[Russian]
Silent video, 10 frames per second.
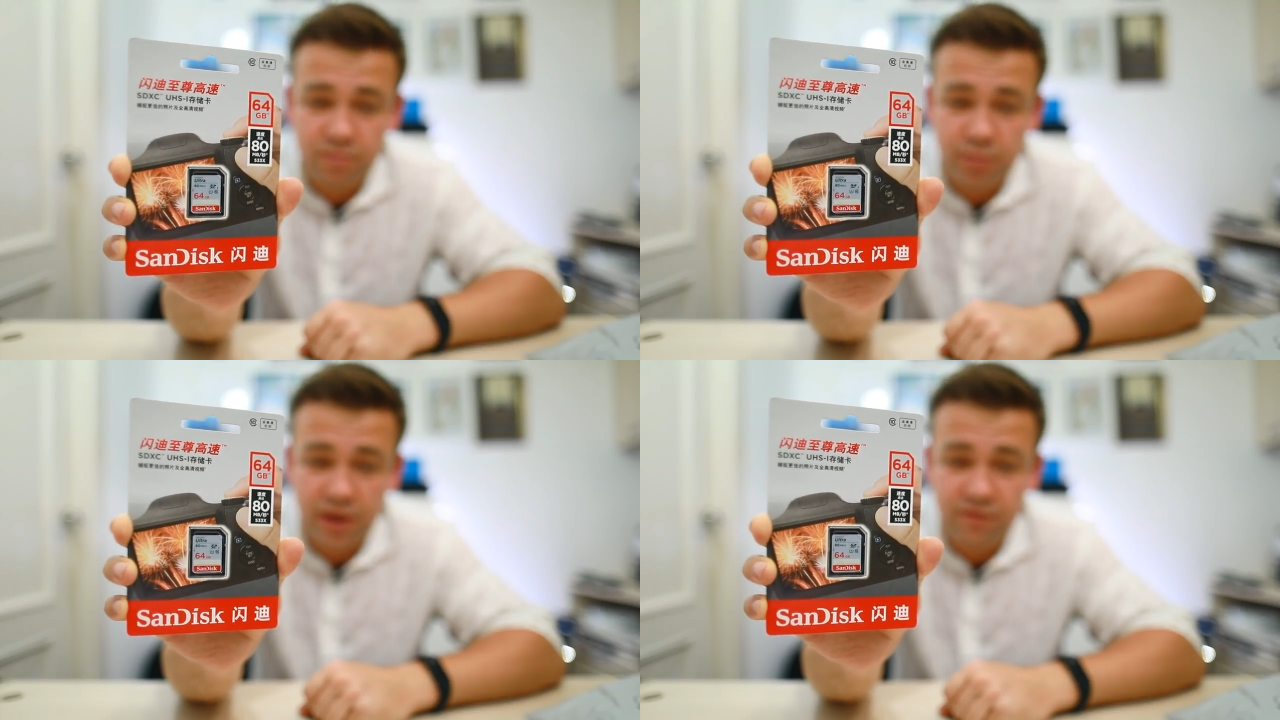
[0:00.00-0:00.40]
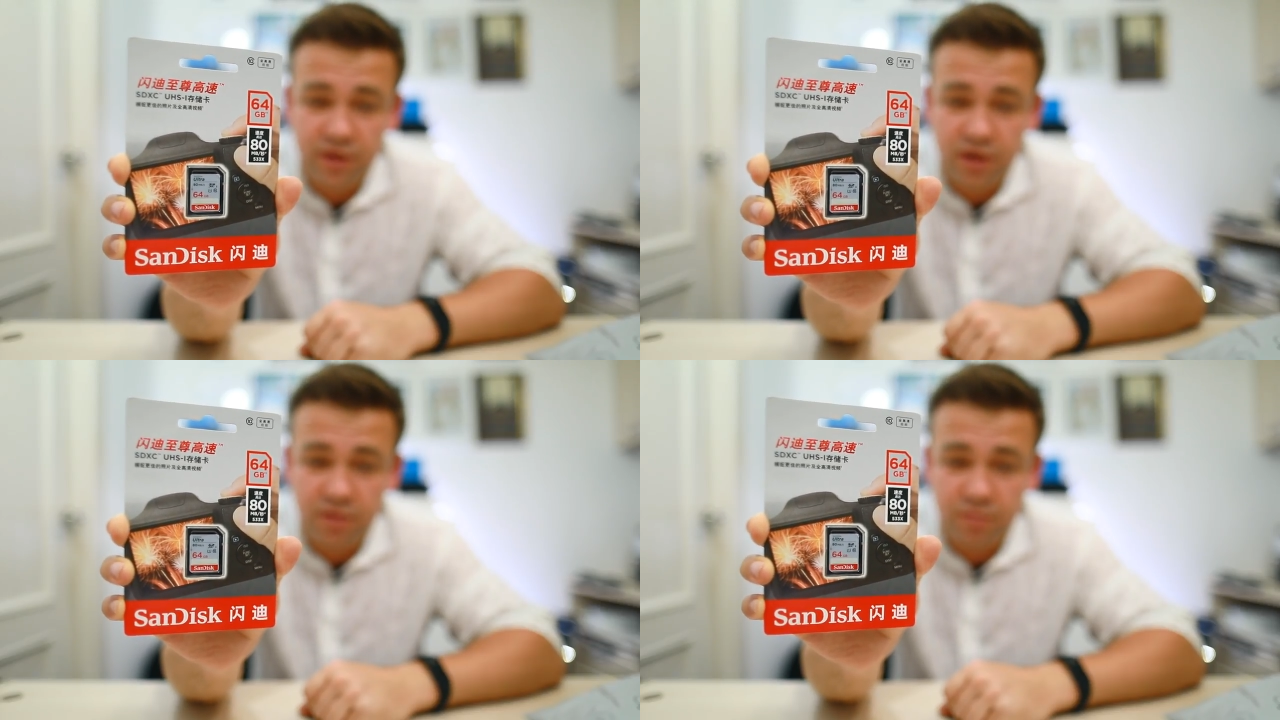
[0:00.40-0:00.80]

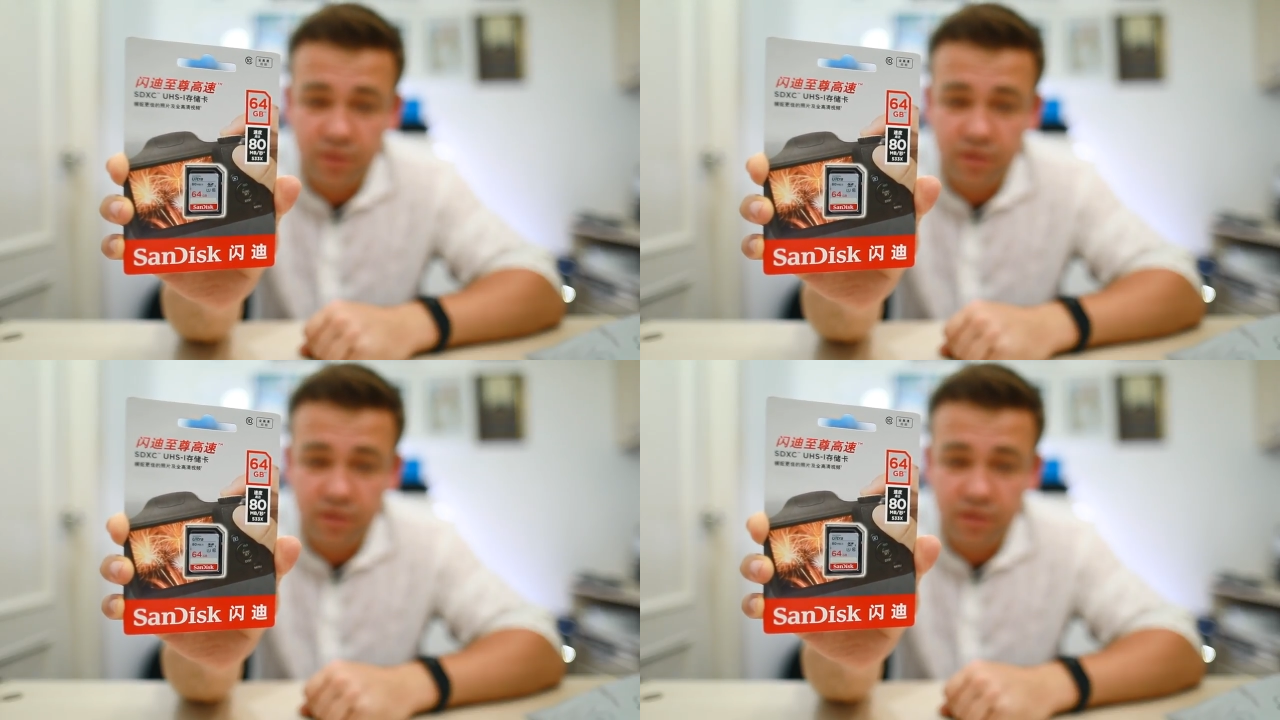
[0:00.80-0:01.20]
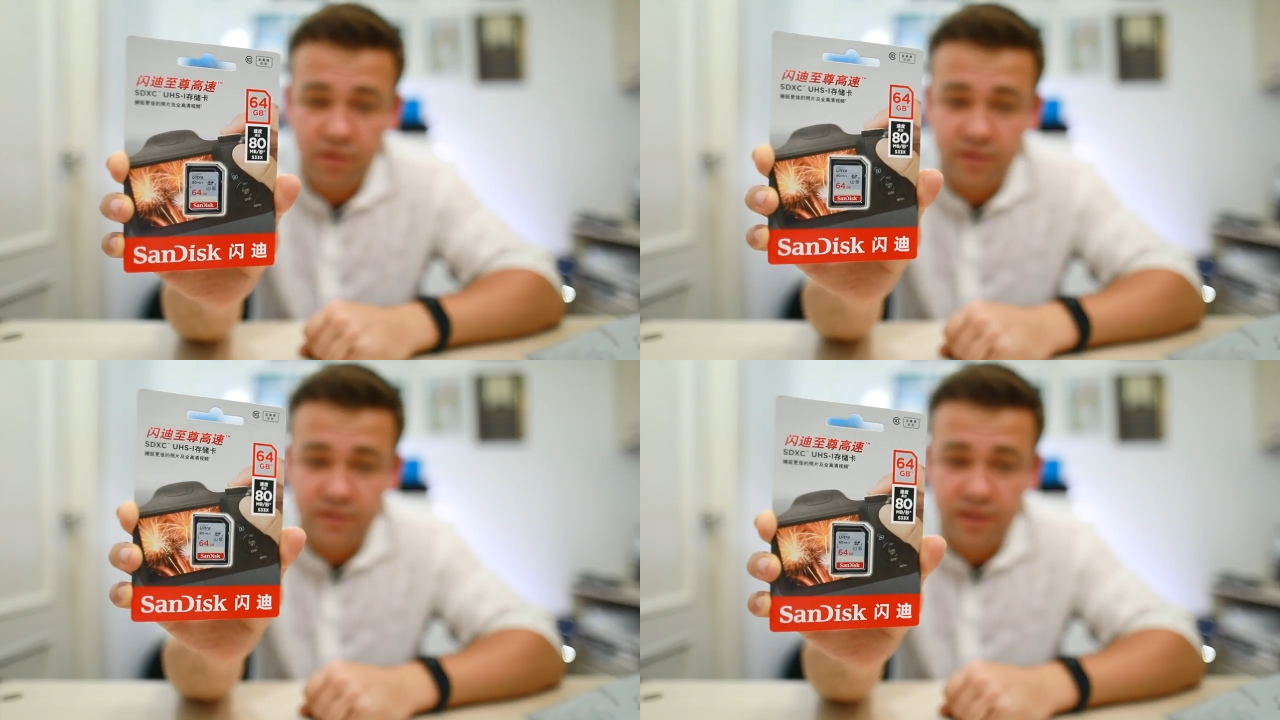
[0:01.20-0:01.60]
проверим,
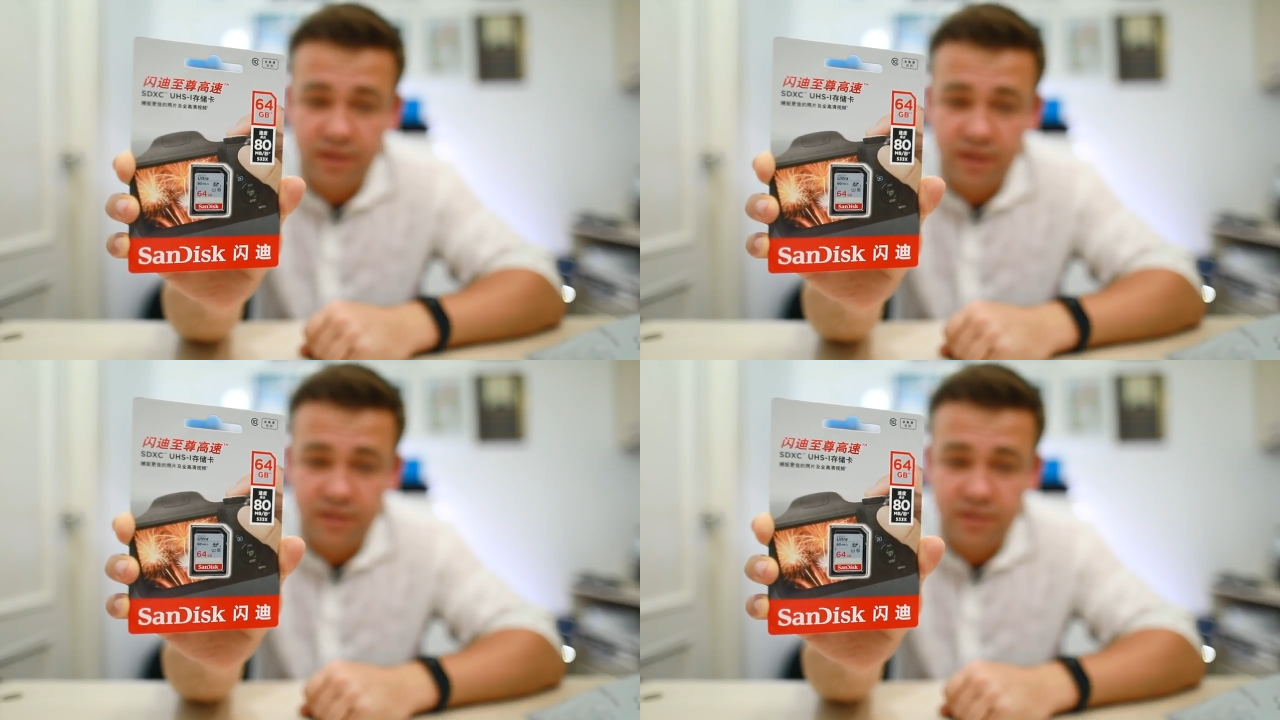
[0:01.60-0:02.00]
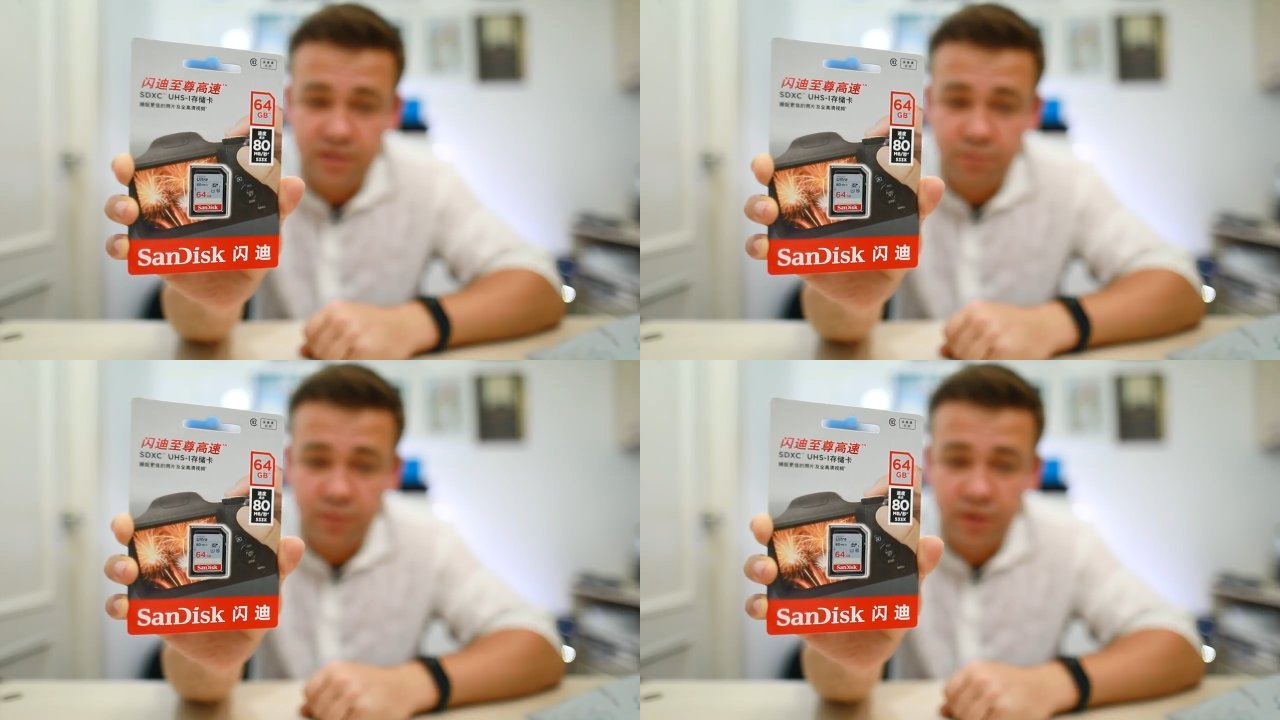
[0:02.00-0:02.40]
э,
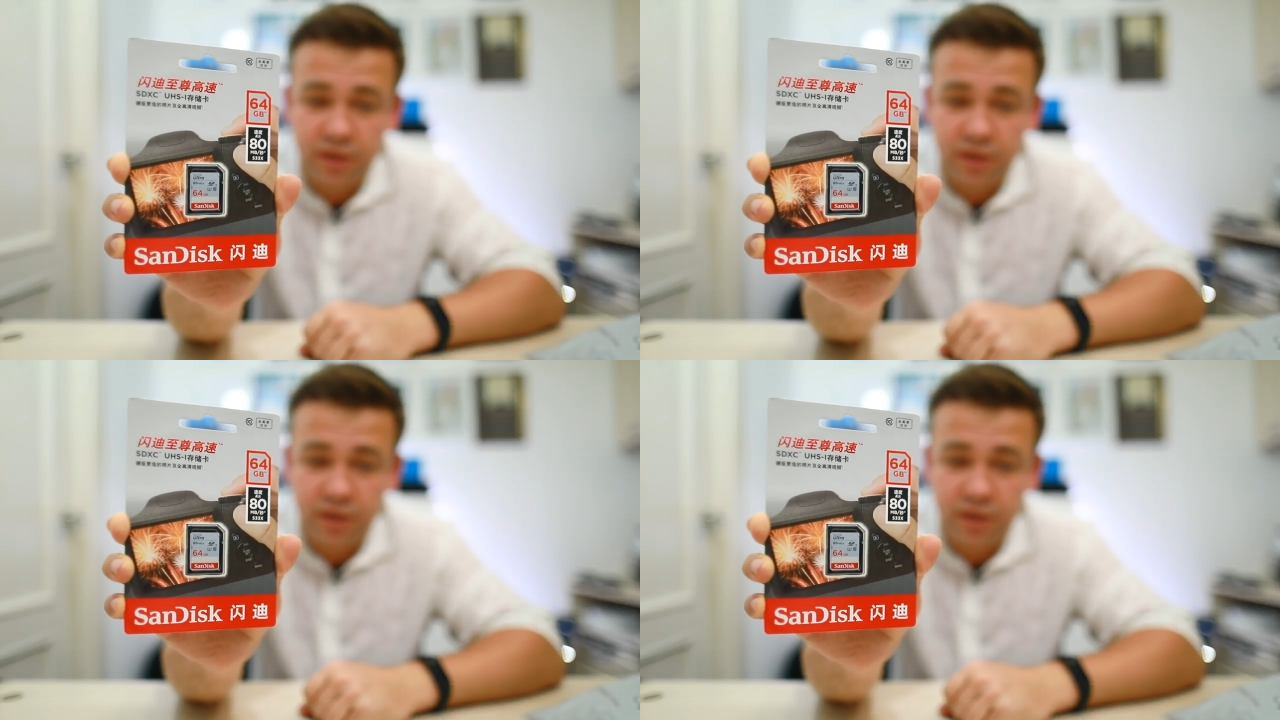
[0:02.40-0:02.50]
затестим.